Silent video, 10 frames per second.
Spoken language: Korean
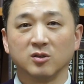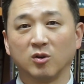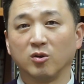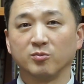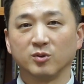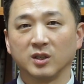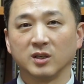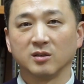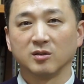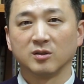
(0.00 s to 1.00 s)
성업
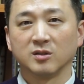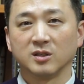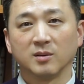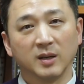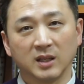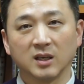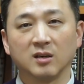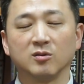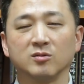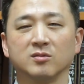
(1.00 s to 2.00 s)
중이라는 것은 참
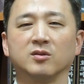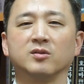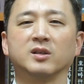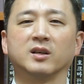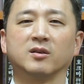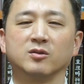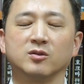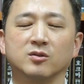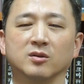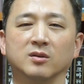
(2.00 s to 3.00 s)
안타까운 현상인
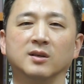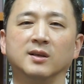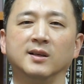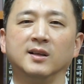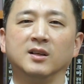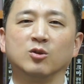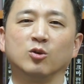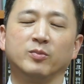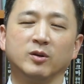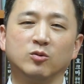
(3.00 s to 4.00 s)
것이죠.
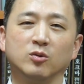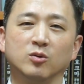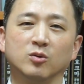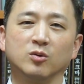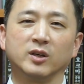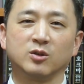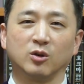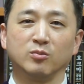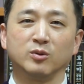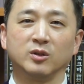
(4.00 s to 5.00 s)
또 미국의
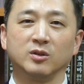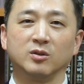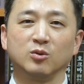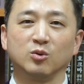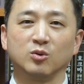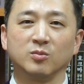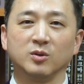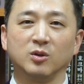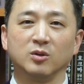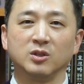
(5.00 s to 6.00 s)
젊은이들은 요즘
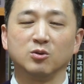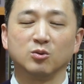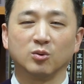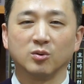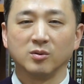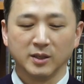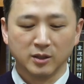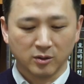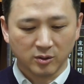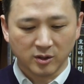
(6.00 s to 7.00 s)
이런 신조어를
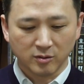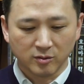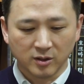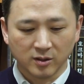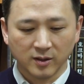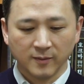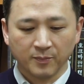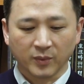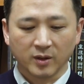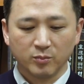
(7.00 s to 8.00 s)
만들었더라고요.
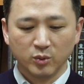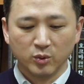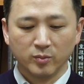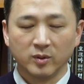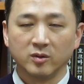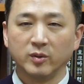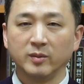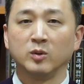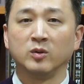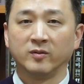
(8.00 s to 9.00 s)
부머
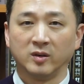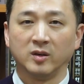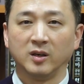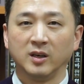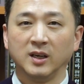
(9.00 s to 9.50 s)
리무버.